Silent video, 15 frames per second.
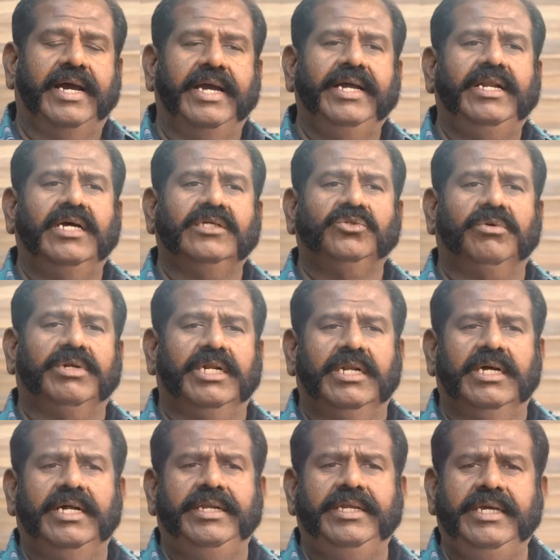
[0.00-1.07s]
நான் என்ன
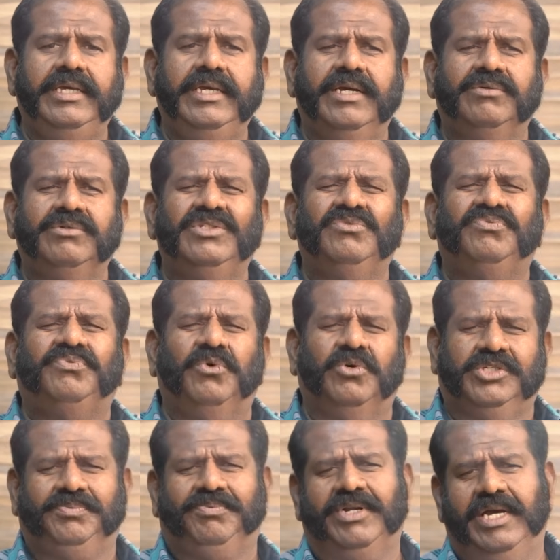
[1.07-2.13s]
சொல்கிறேன்னா நீங்கள் வந்து
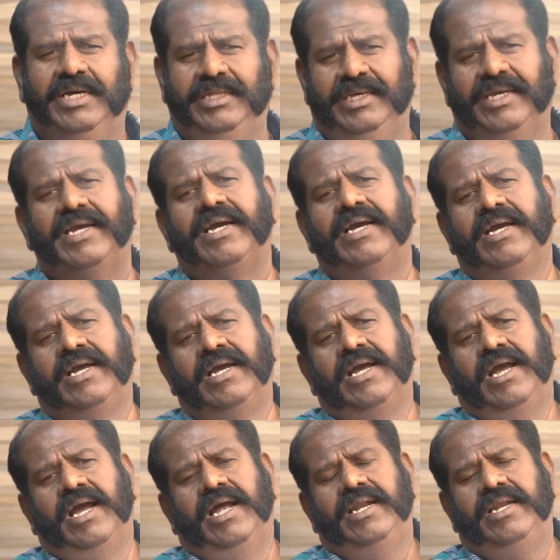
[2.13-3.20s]
ஃபோர்ஸ் பண்ணாதீங்க
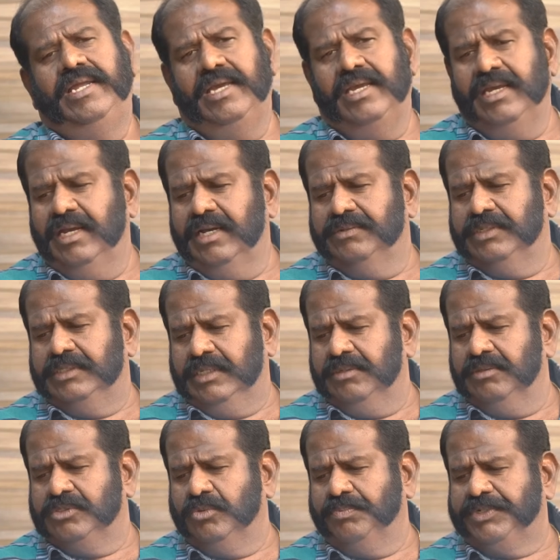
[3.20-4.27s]
நீங்கள்
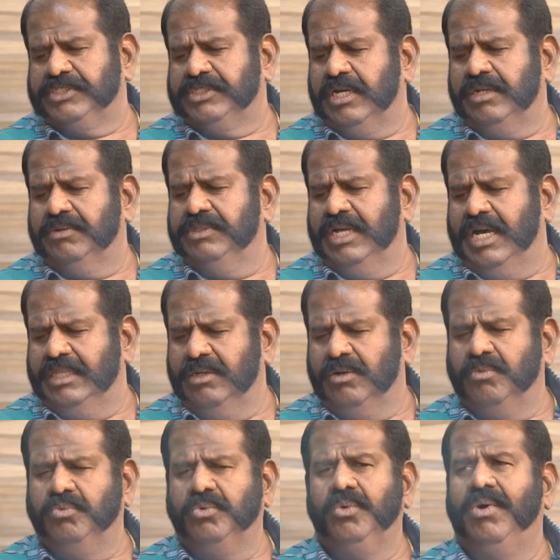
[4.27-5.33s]
வந்து சூப்பர் ஸ்டார் வந்து
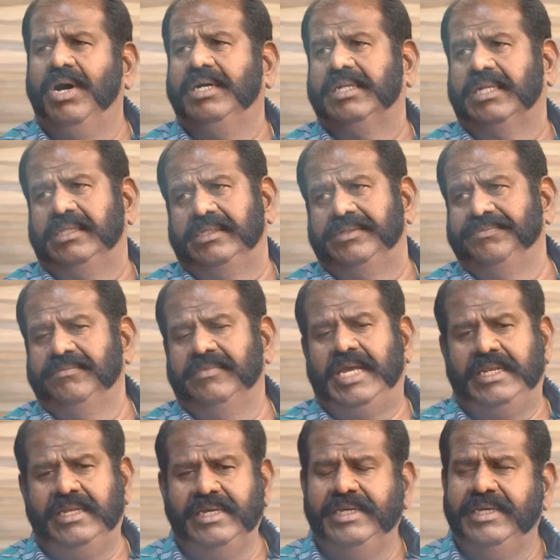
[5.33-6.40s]
அதுவாக உருவாகிறது
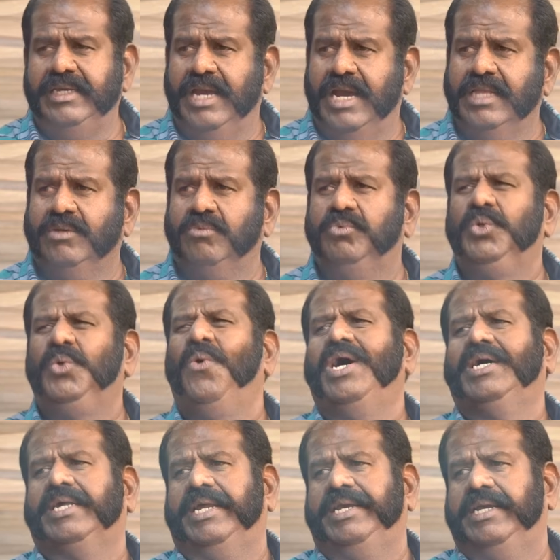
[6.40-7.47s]
நீங்கள் ஏன் அதை
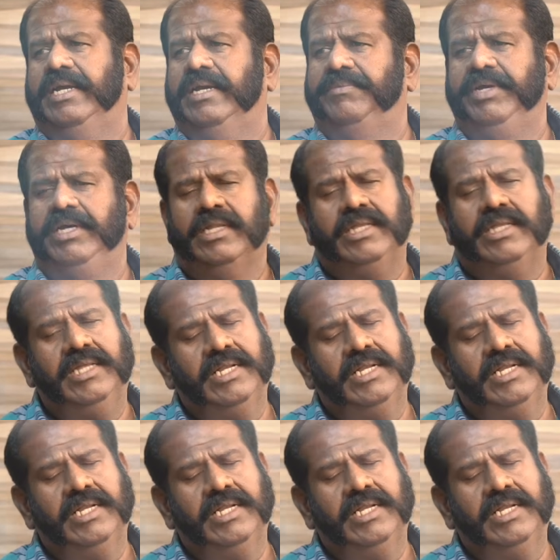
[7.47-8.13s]
உருவாக்குறீங்க அப்படிங்கிற